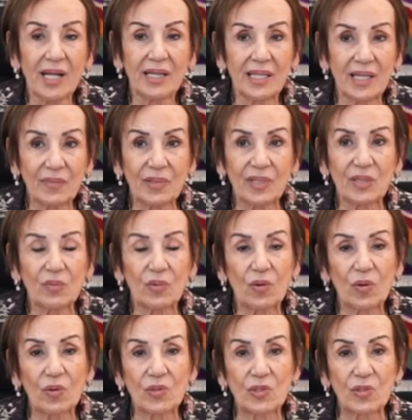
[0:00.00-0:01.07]
Tabii ki bu
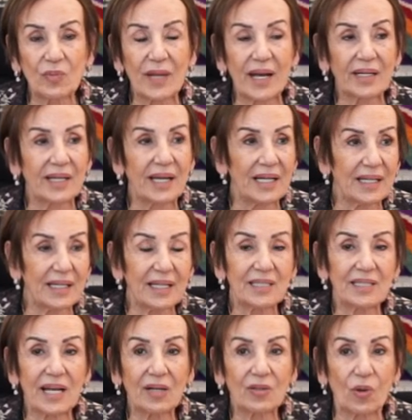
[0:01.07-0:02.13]
kostümler
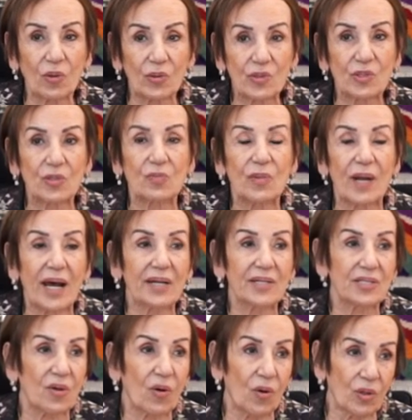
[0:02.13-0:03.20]
geleneksel kostümler
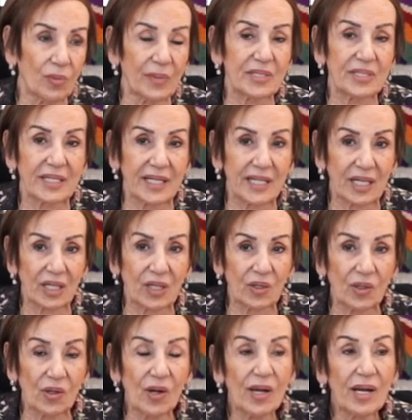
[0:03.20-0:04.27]
olması
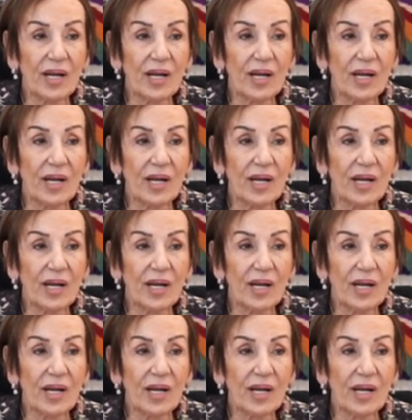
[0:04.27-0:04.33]
gerekiyor.